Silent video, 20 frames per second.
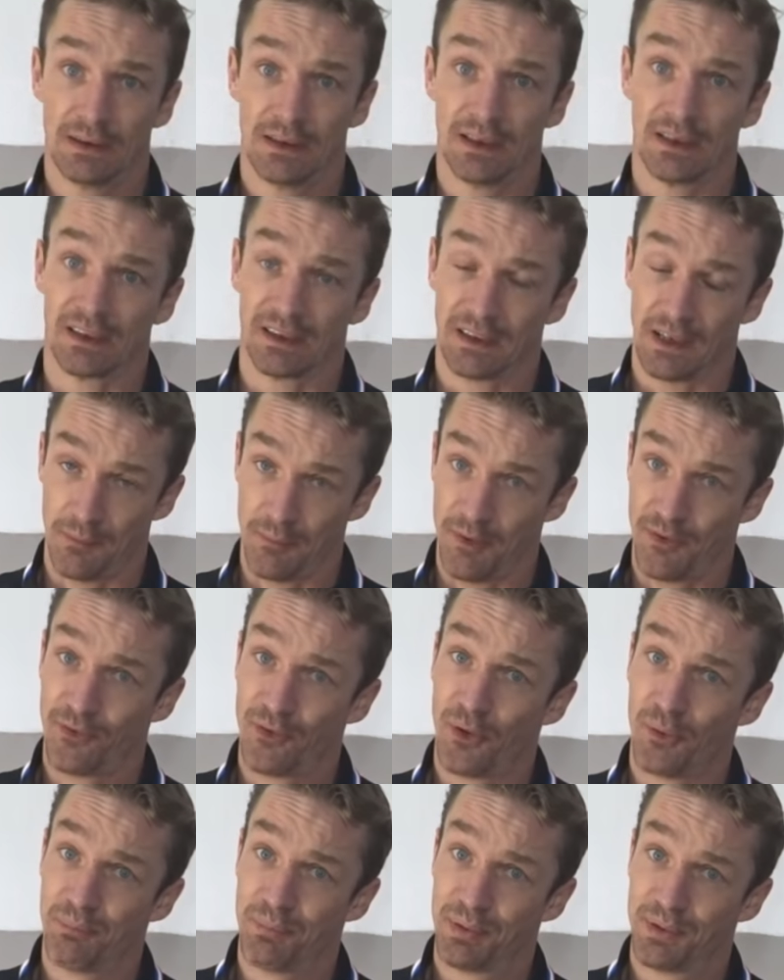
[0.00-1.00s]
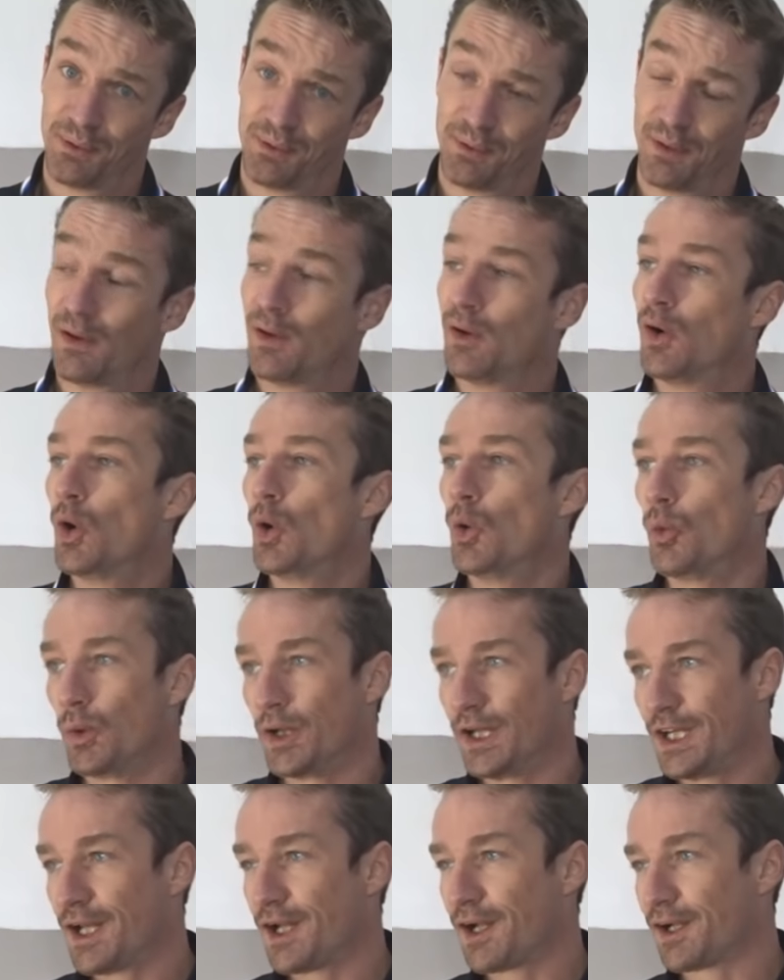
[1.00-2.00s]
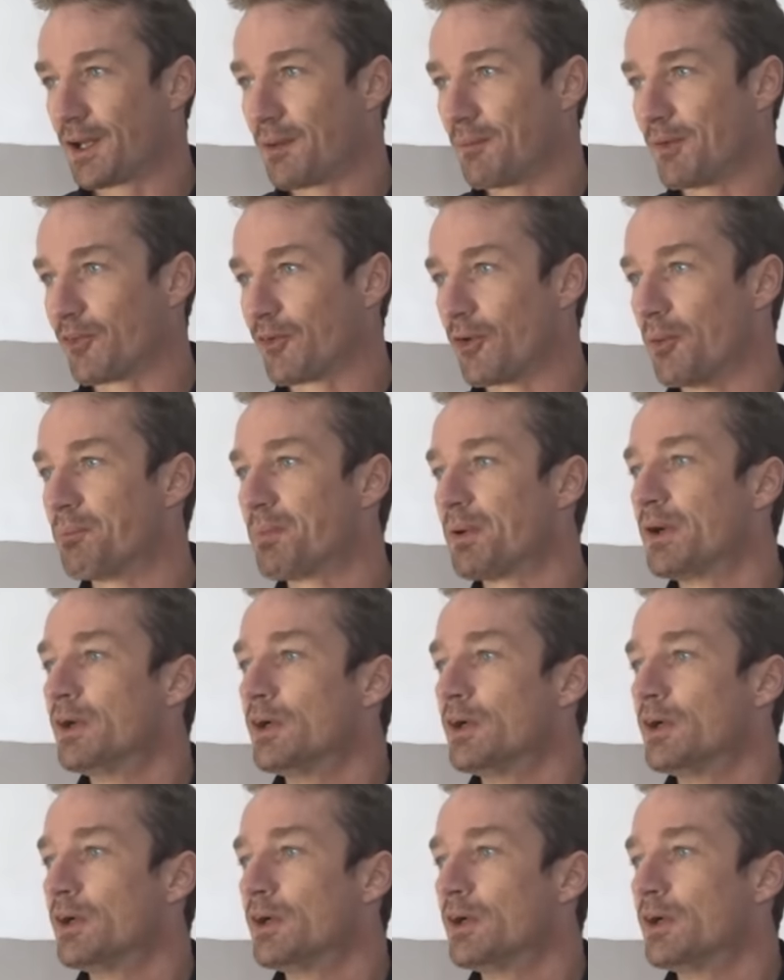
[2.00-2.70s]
Un caméscope. Oui, un caméscope.